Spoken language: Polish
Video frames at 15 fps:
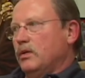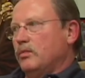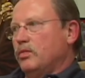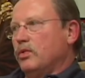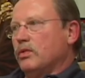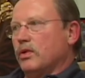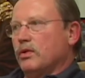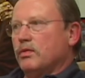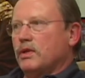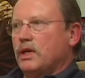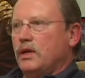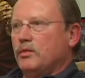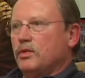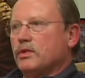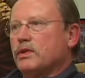pół roku
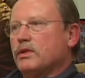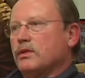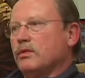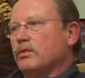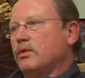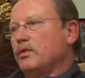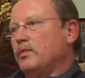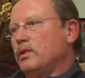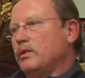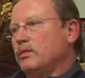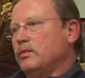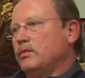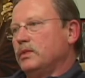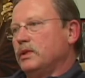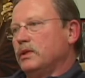temu z tą grupą
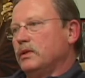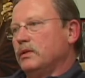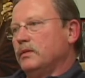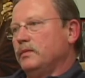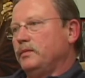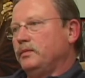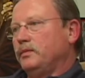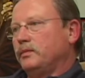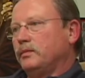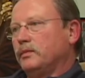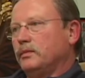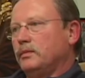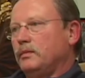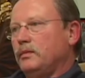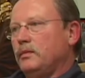
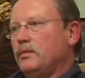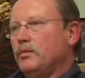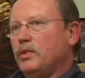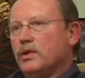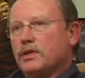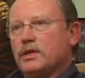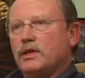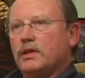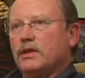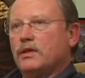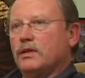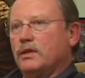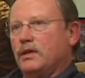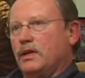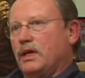e, polskich
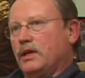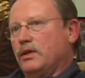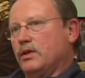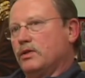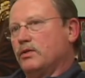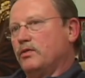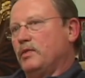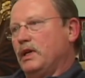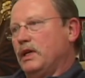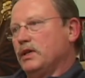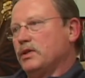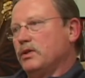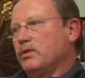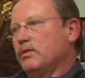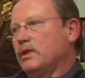e, artystów,
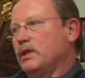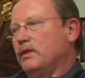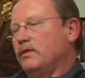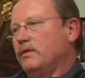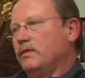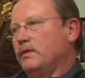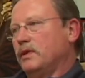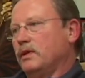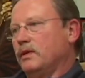malarzy tutaj w,